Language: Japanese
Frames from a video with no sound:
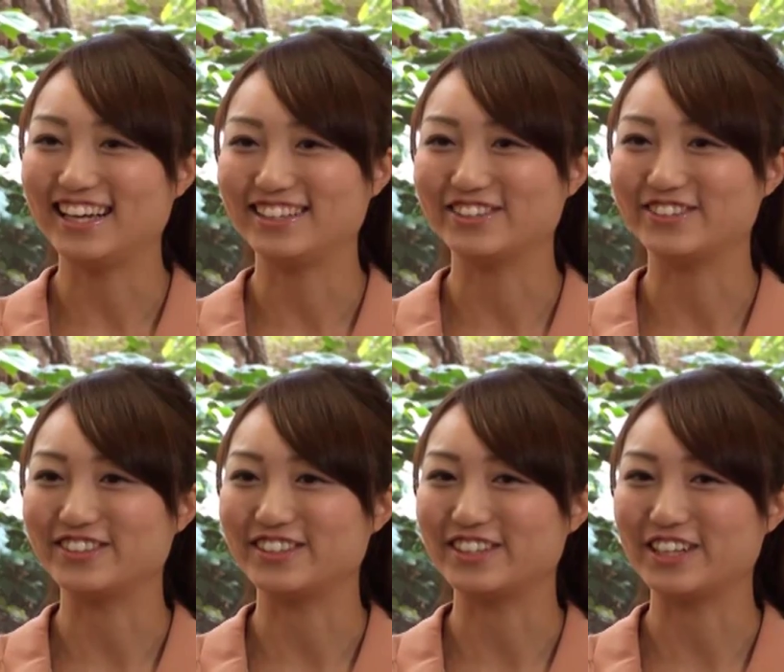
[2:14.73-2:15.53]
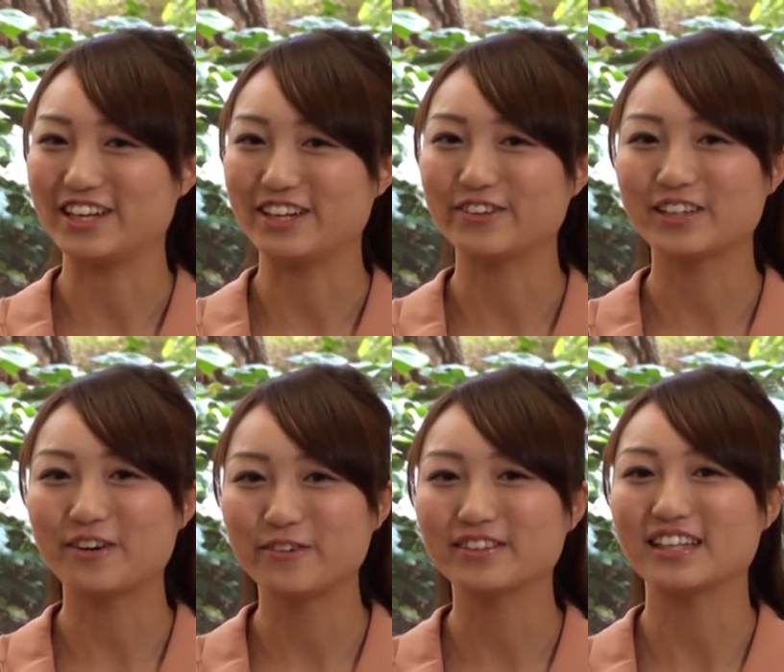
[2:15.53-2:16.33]
えっと、いろん
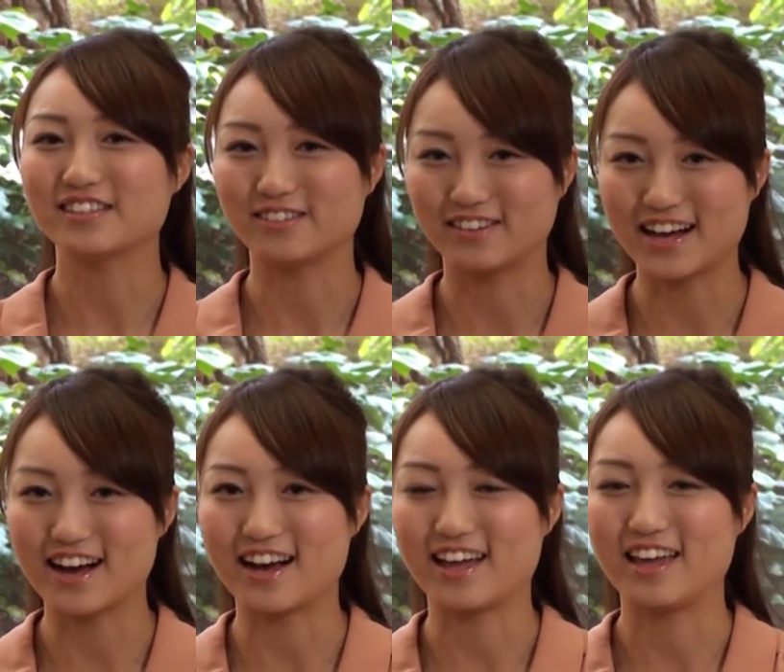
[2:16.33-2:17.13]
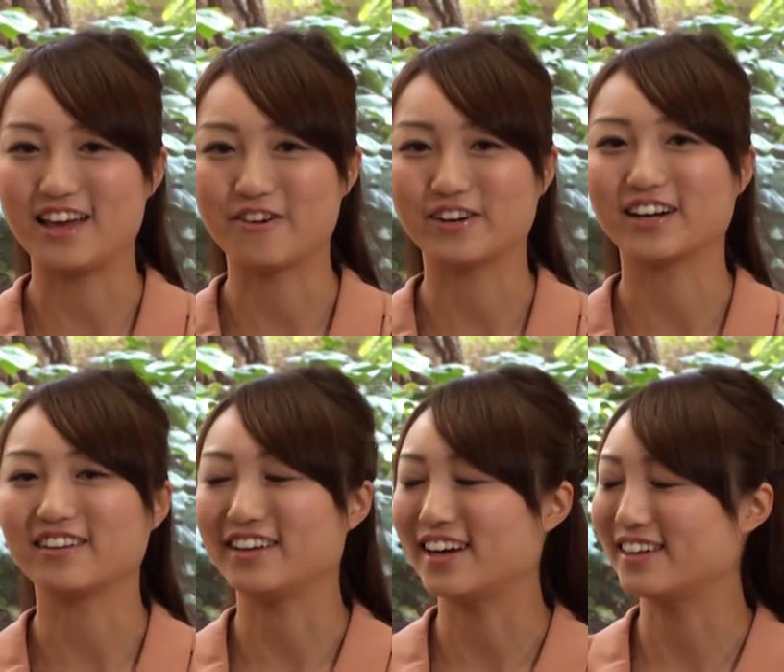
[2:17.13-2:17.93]
なコンテストが、えー、本
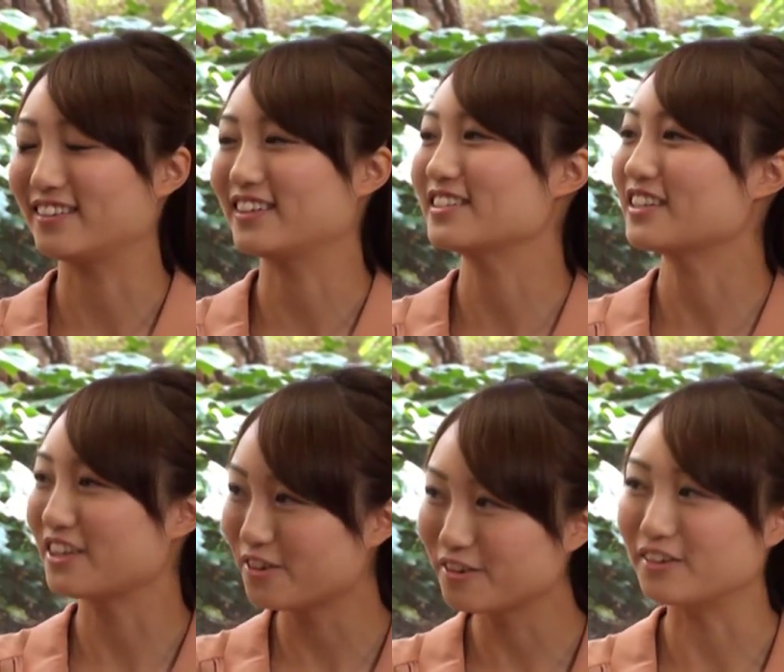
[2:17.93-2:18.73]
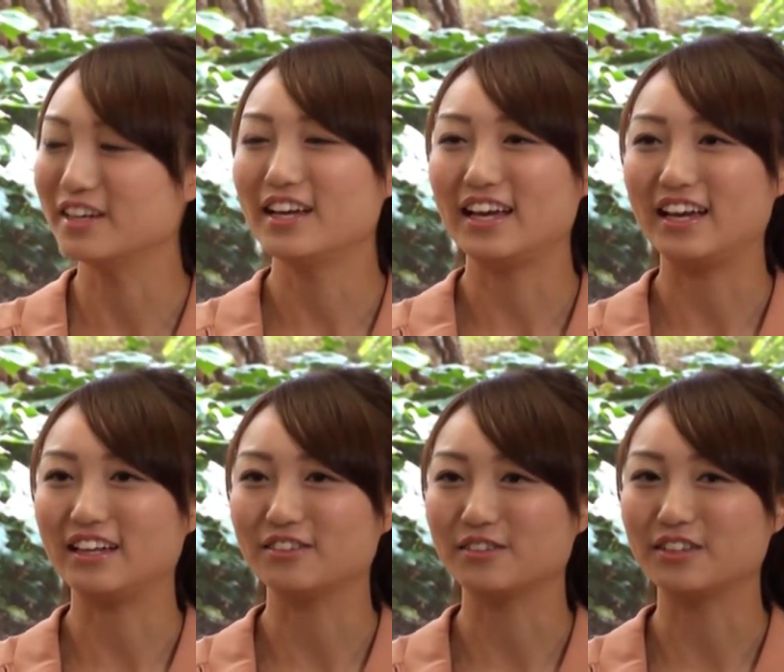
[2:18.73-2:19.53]
学にあるんですけど、
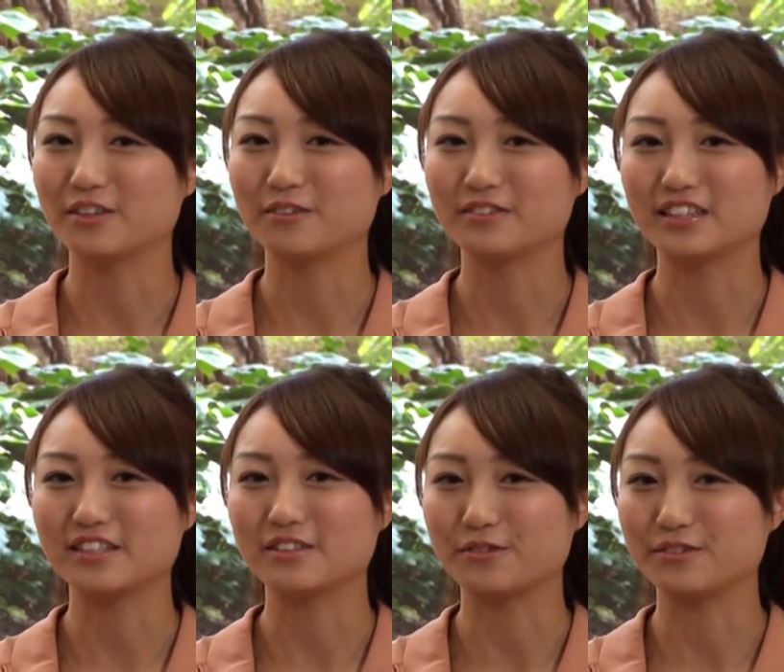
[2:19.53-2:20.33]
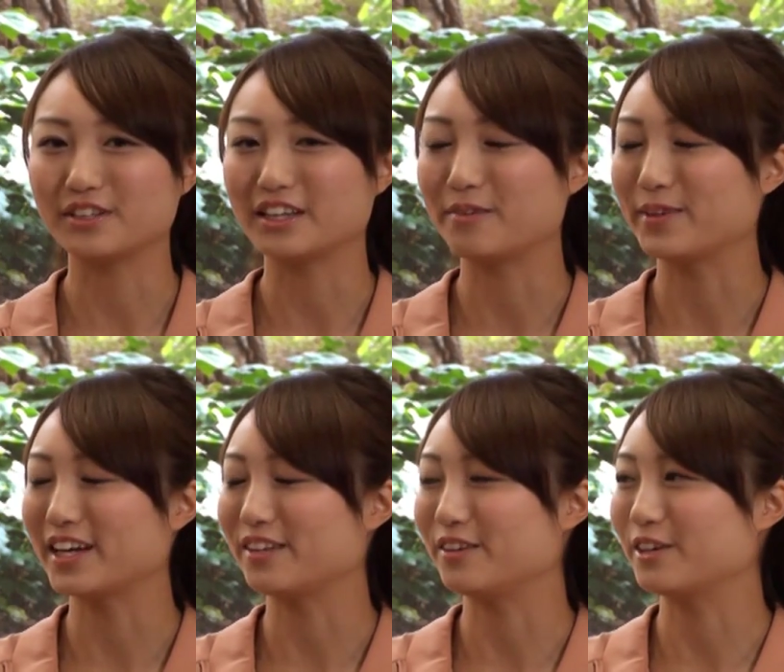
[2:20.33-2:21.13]
えーとそういったコンテストを受けてみ
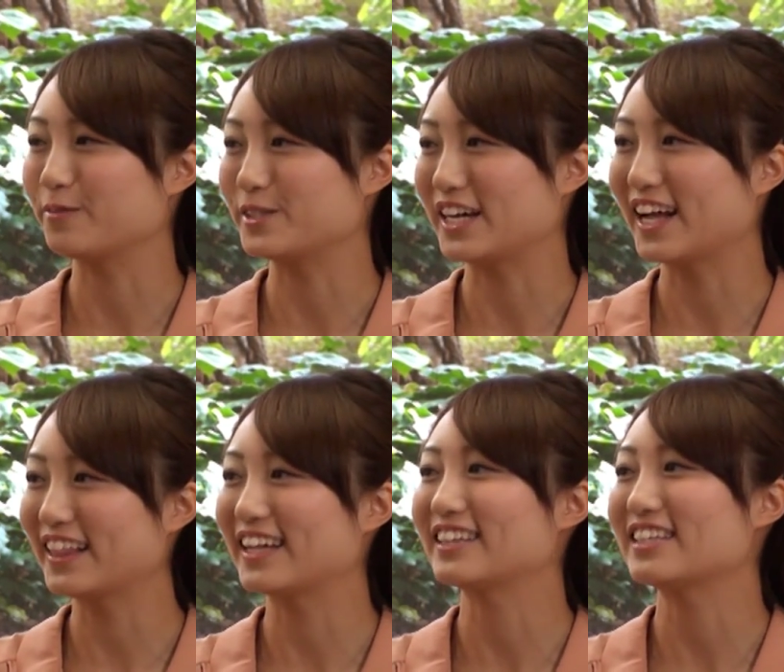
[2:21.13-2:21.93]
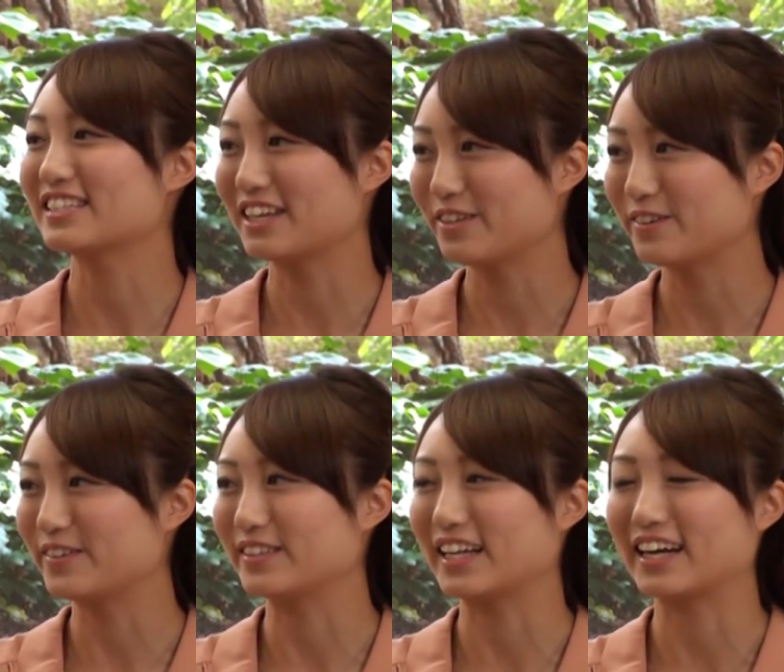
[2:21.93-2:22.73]
たいという気持ちはあったんですけ
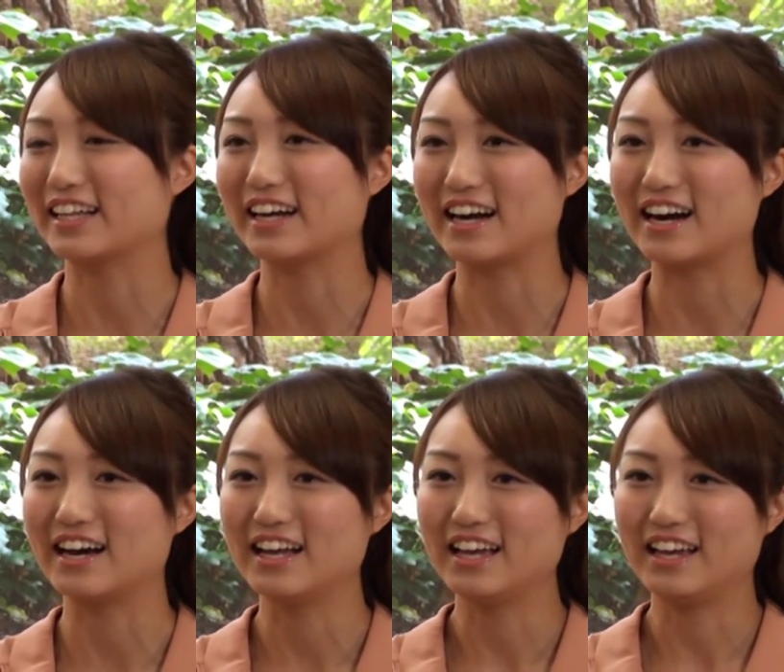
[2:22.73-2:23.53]
どなかなか、